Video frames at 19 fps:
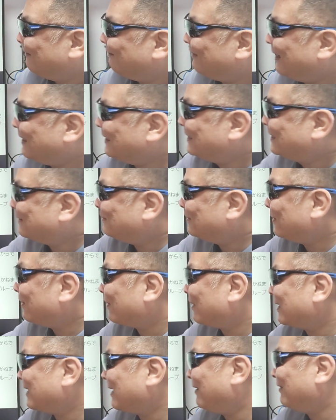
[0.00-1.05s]
まあ、一部
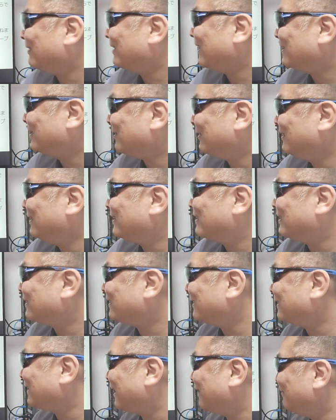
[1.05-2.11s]
の方は同じように気
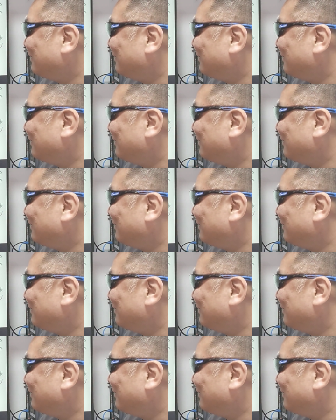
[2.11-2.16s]
づいた